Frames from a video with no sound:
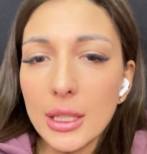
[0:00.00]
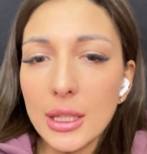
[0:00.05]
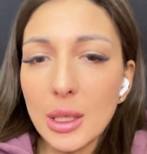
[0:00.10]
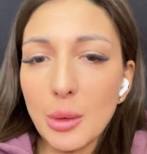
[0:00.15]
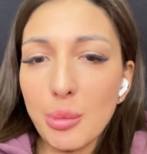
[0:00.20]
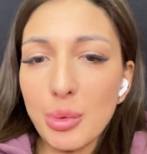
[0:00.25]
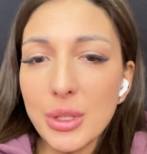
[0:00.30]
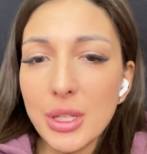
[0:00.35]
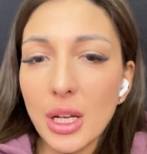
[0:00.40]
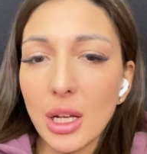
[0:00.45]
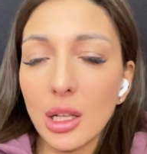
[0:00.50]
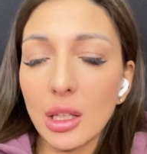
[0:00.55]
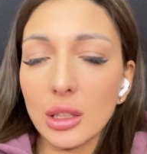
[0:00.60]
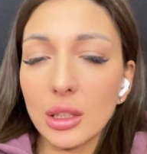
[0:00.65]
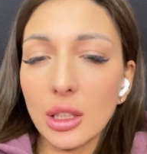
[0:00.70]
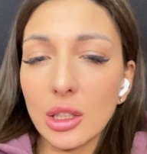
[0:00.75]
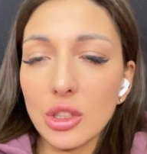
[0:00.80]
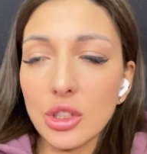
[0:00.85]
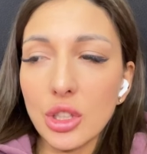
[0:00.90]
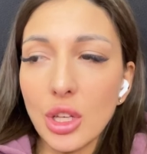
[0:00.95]
Нет, не
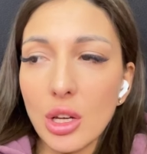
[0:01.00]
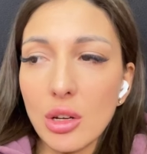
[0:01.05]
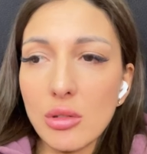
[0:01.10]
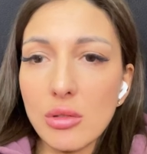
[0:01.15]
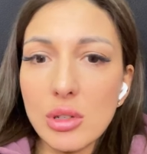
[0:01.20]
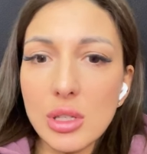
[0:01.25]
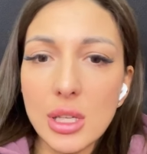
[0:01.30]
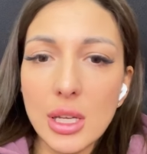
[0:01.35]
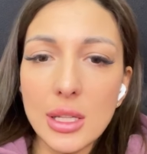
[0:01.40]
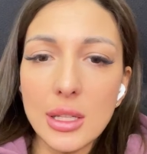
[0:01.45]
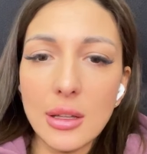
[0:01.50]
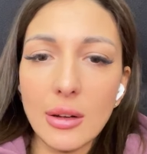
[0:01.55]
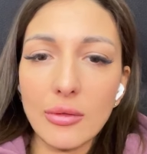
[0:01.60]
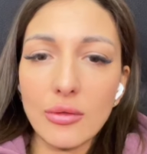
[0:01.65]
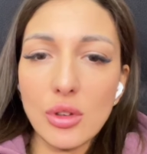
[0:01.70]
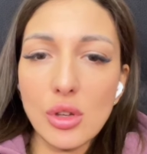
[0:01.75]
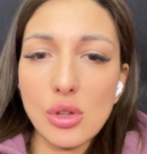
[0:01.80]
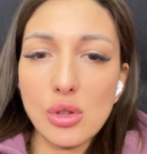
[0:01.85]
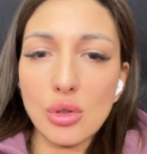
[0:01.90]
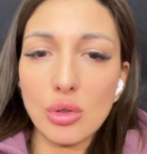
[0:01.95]
писала. Должна он, кстати,
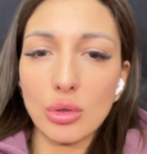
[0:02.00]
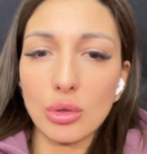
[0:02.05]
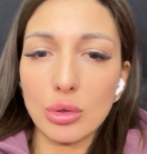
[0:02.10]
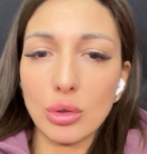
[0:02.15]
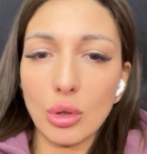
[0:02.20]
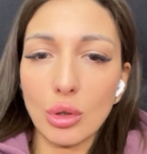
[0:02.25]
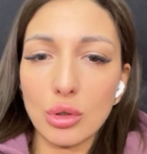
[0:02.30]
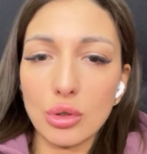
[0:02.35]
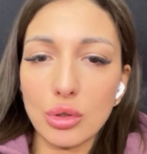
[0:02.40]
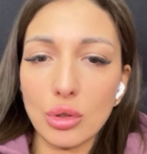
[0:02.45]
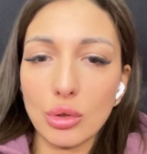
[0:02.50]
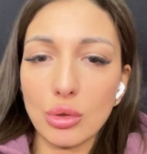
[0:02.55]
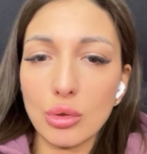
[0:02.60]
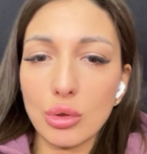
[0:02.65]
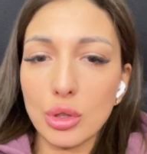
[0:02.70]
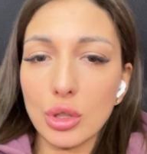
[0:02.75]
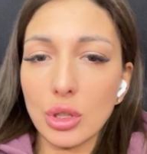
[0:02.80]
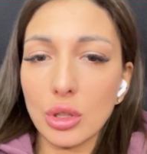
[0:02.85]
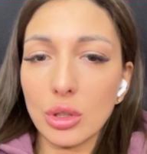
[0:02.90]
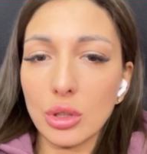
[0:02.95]
там внизу. Он только что
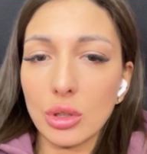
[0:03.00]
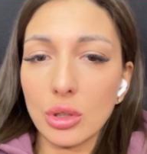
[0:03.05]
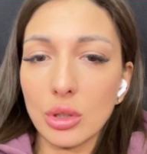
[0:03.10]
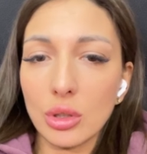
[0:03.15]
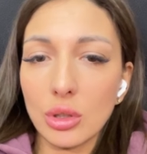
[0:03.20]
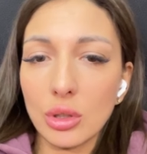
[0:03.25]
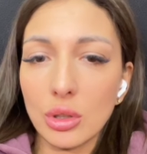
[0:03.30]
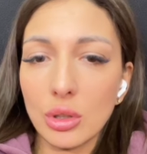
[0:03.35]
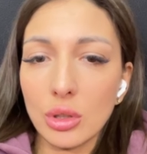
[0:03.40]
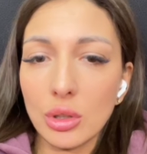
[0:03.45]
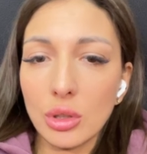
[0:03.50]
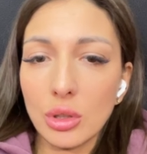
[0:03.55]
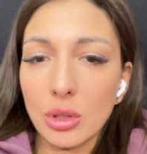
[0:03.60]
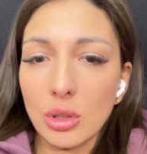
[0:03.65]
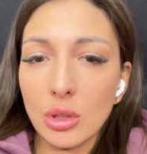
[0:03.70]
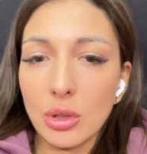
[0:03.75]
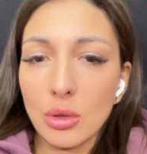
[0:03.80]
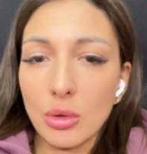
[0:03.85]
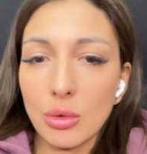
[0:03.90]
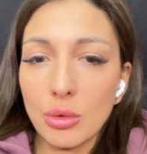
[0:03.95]
кушал.
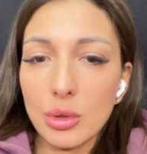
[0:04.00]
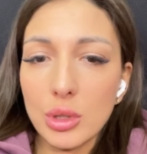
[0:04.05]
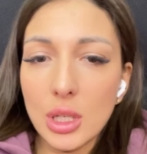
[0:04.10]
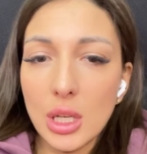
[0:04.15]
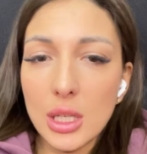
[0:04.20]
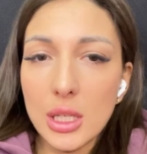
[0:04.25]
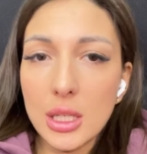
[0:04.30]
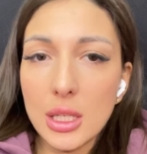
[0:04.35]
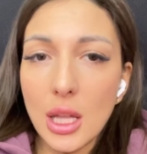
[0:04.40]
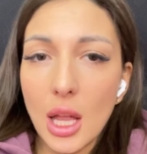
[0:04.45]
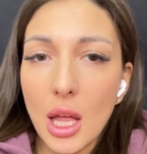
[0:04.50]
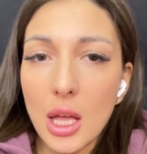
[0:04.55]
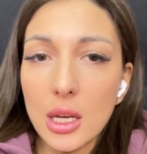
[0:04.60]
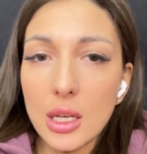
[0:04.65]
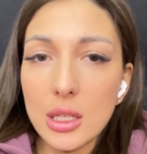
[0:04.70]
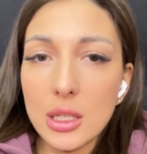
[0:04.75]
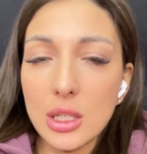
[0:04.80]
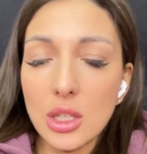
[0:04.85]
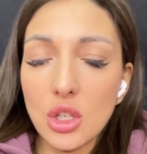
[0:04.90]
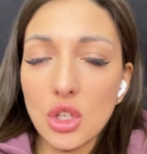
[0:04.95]
У тебя
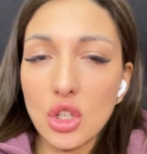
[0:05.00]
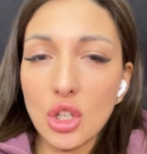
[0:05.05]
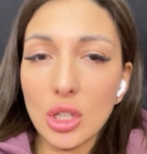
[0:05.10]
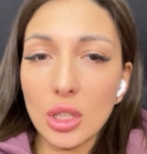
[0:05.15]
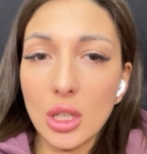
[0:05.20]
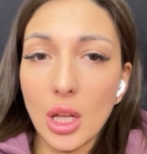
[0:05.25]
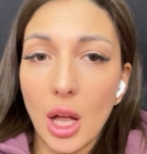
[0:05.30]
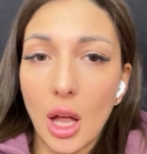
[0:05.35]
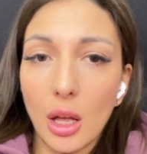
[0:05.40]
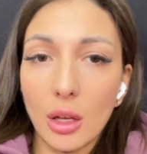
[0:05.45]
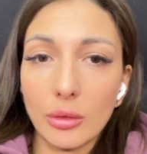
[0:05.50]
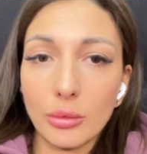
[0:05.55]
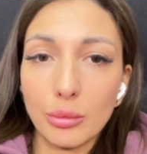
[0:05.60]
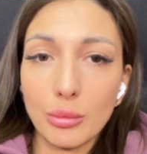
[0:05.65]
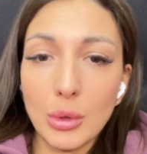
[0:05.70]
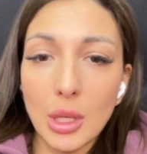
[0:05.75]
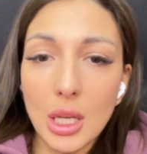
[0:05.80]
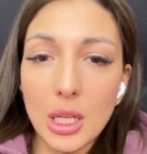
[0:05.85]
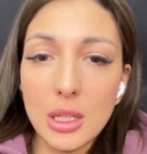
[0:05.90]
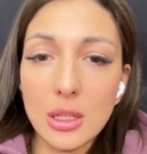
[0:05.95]
седая ресничка, да.
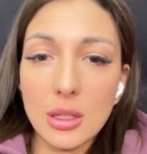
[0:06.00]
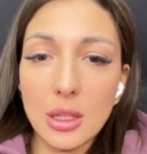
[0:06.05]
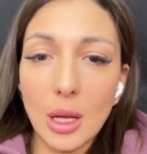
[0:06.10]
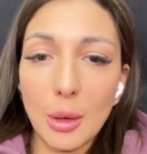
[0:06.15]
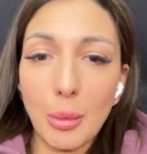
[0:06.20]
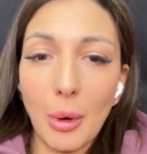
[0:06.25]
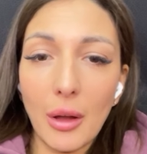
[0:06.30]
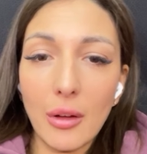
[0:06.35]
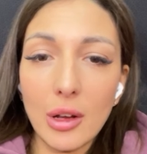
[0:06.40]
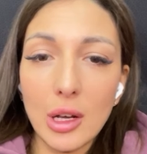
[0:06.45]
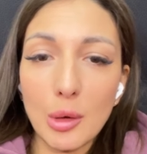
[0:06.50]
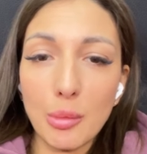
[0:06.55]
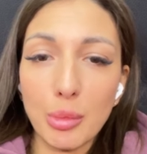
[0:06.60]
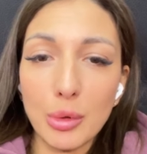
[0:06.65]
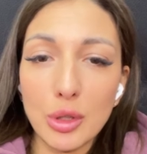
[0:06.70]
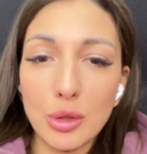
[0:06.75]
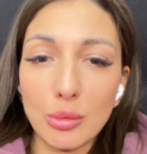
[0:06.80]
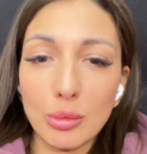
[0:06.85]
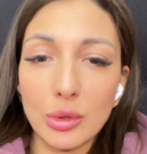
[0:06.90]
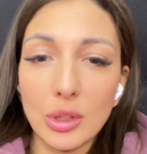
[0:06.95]
Мне добавили
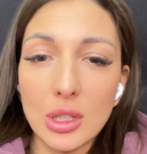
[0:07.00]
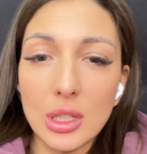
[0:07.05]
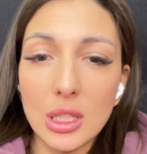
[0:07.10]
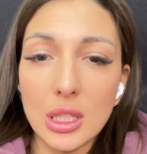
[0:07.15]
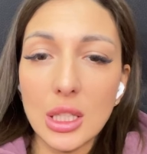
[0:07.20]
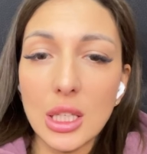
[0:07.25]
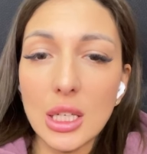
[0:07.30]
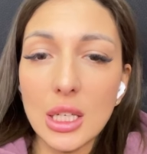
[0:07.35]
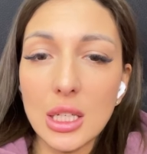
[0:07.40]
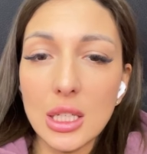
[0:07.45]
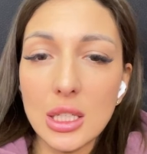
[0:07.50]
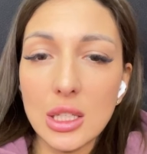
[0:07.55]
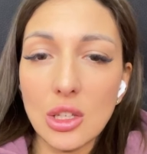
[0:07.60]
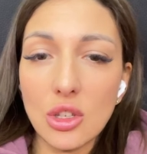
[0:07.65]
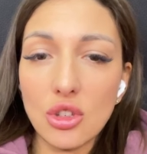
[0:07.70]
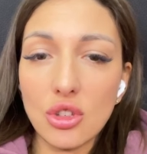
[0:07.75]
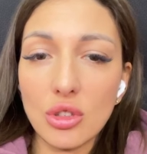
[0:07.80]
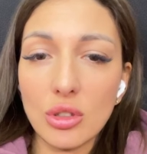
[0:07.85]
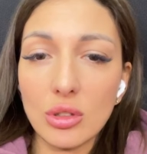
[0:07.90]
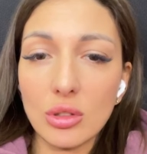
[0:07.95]
почему-то седые
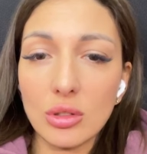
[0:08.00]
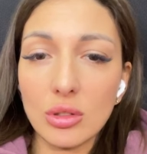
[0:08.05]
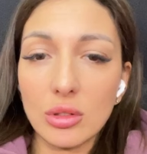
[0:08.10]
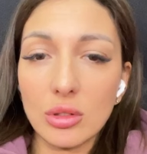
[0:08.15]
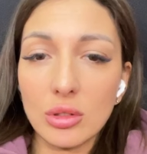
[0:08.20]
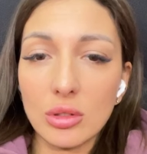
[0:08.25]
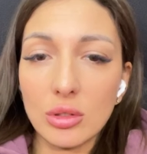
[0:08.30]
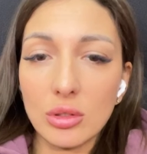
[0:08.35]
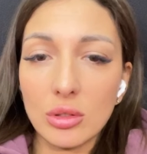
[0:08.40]
реснички.